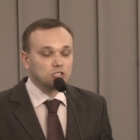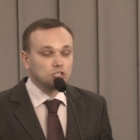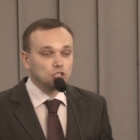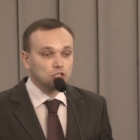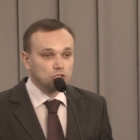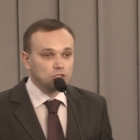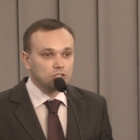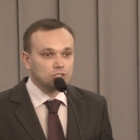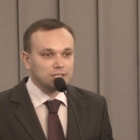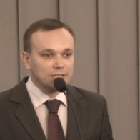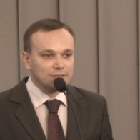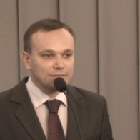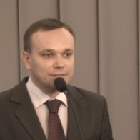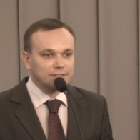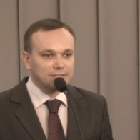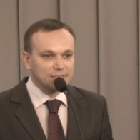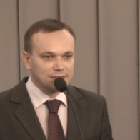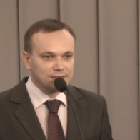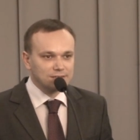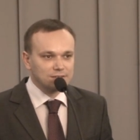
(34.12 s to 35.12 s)
Dotyczy jej
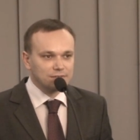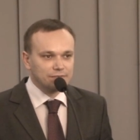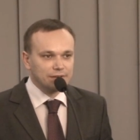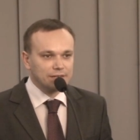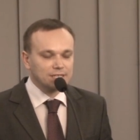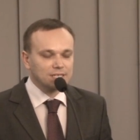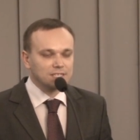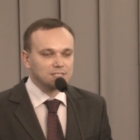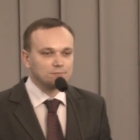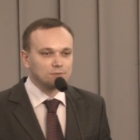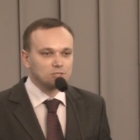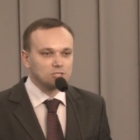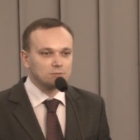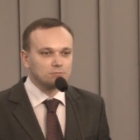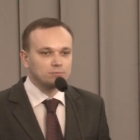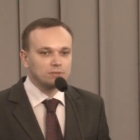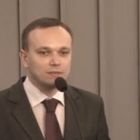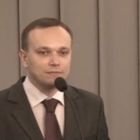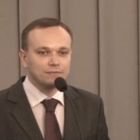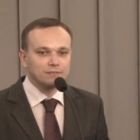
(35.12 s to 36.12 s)
finansowania,
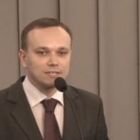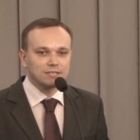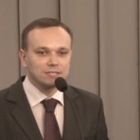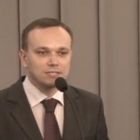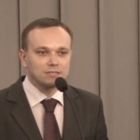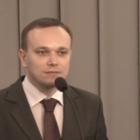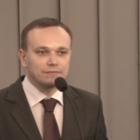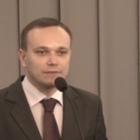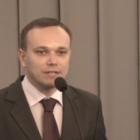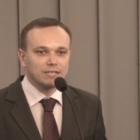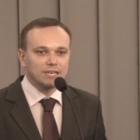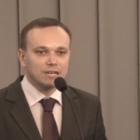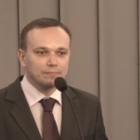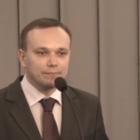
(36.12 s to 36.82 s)
sposobu jej finansowania.